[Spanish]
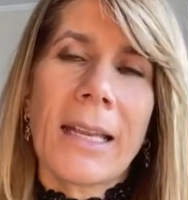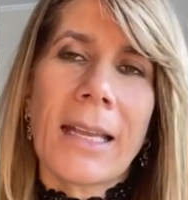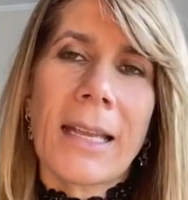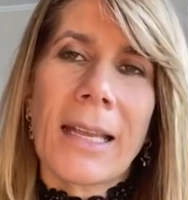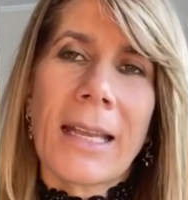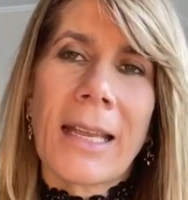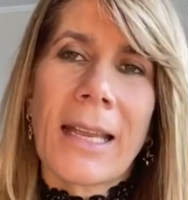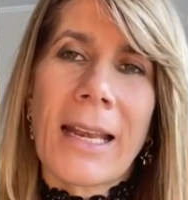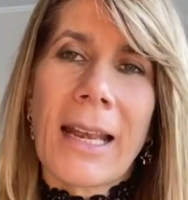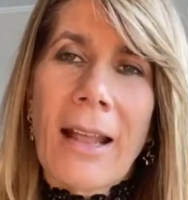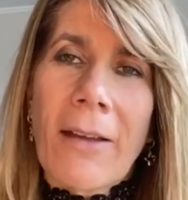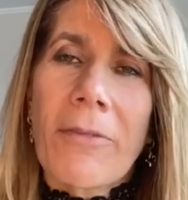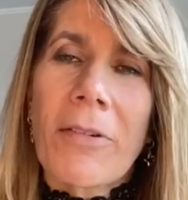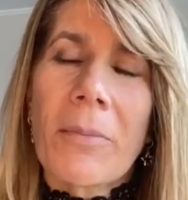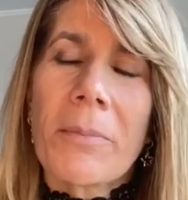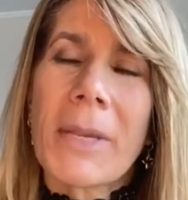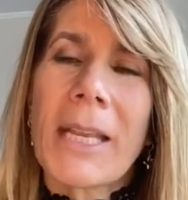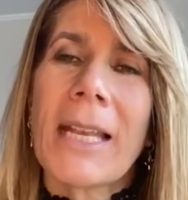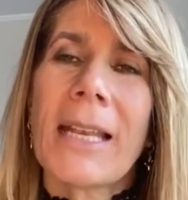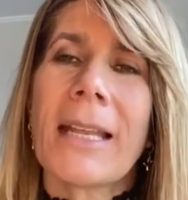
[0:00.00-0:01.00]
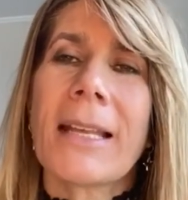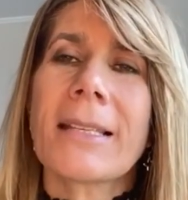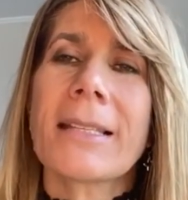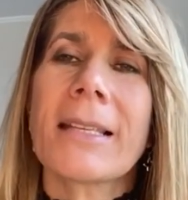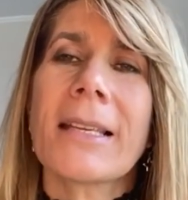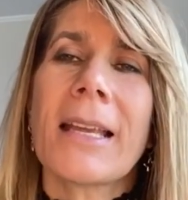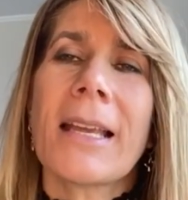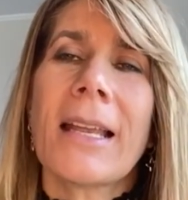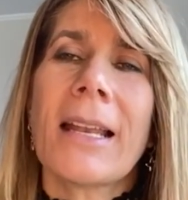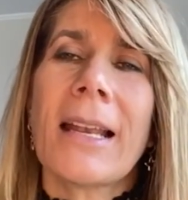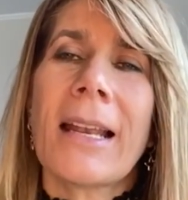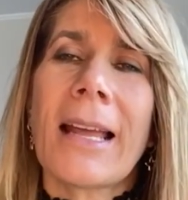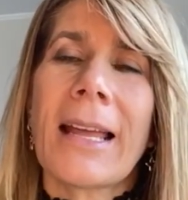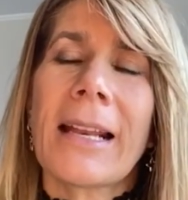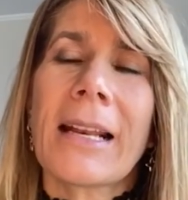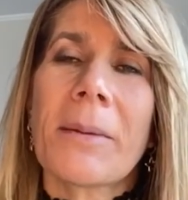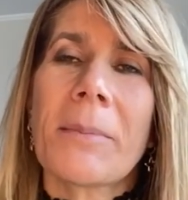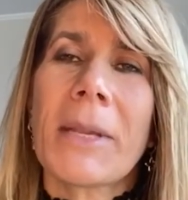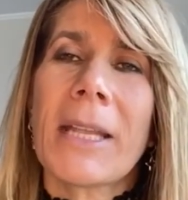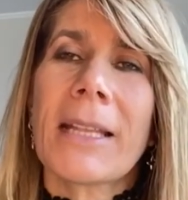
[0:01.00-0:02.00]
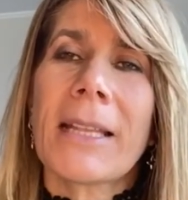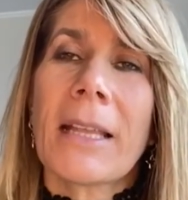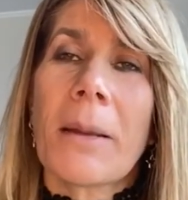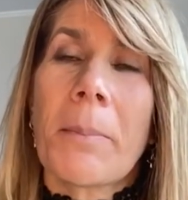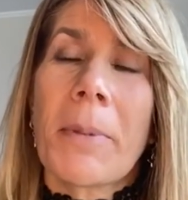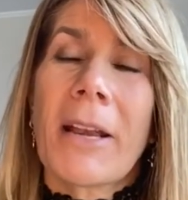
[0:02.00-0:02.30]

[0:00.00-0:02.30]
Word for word: eh, las familias las herramientas